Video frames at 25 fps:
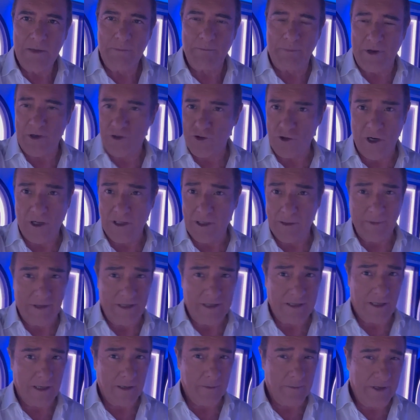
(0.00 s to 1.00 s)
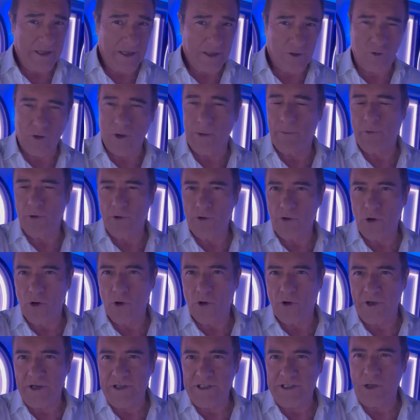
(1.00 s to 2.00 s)
personal de mantenimiento, apoyo
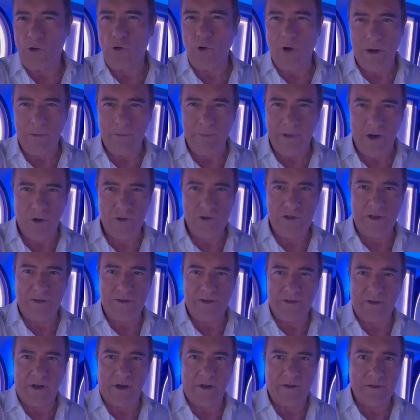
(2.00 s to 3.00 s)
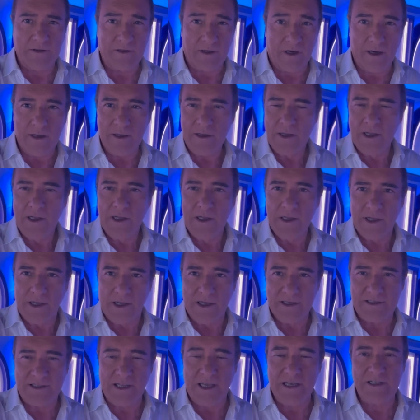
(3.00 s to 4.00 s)
logístico, armeros, etcétera, etcétera,
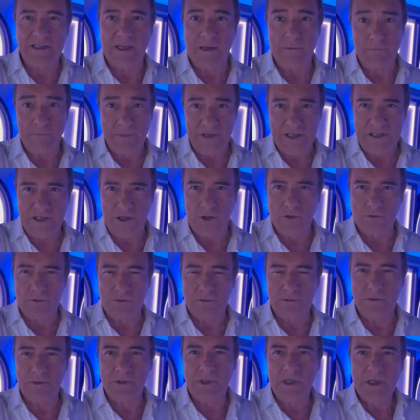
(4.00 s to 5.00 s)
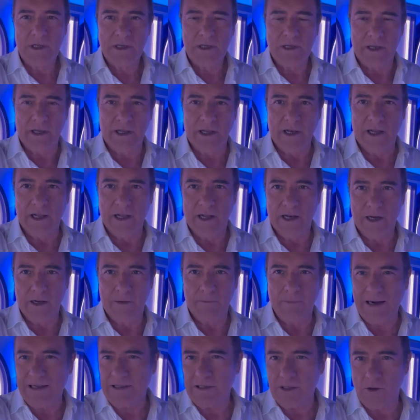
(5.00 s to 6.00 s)
que estáis en misión en el
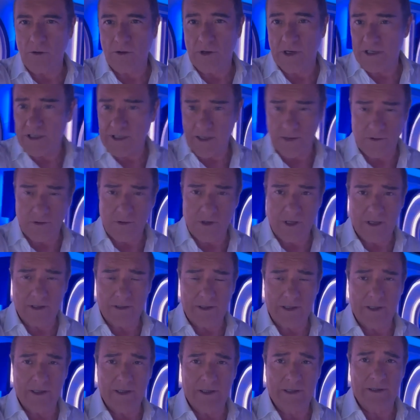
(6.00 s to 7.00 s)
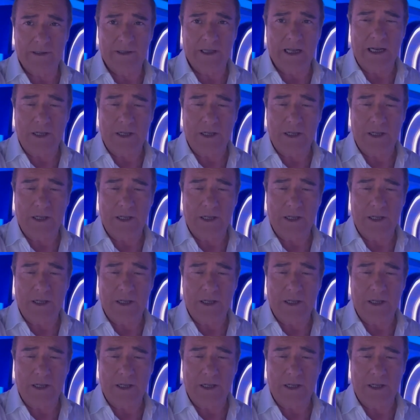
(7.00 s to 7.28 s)
Báltico, en esa zona de, de,